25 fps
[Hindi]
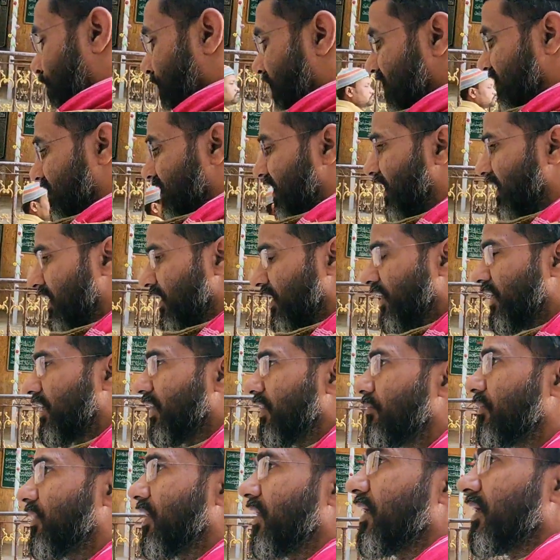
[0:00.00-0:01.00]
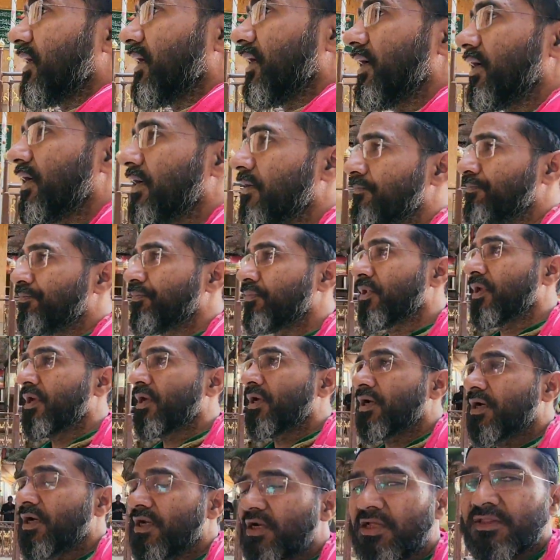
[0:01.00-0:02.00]
मस्तान हैं मलंग हैं
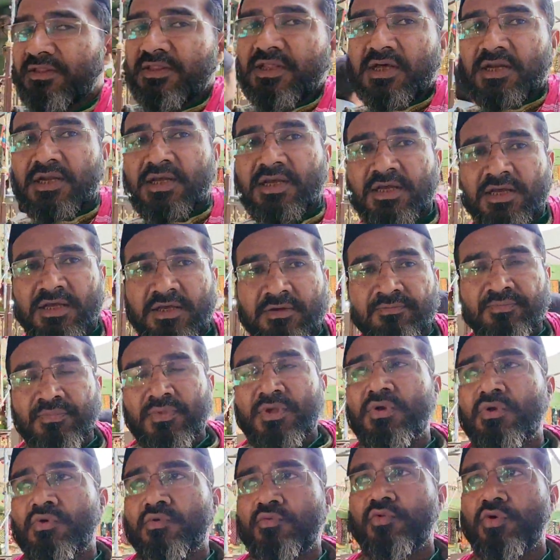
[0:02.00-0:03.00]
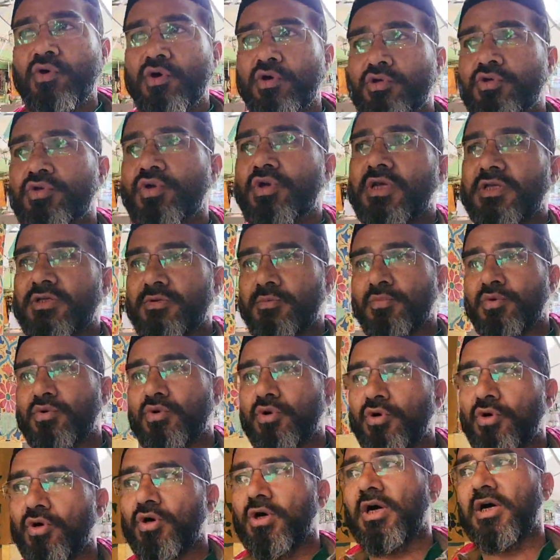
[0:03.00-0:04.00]
कलंदर हैं वो उस रस्म
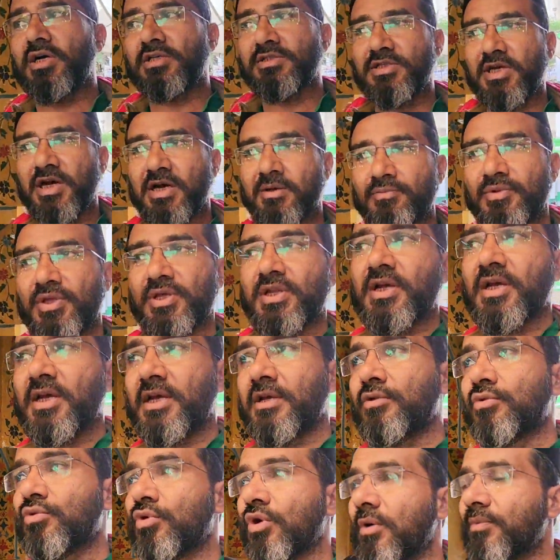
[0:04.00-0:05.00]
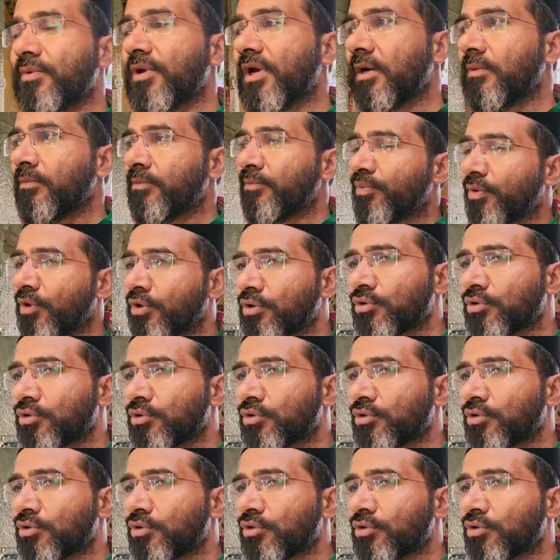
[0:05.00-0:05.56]
को अंजाम दे रहे हैं तो अभी हम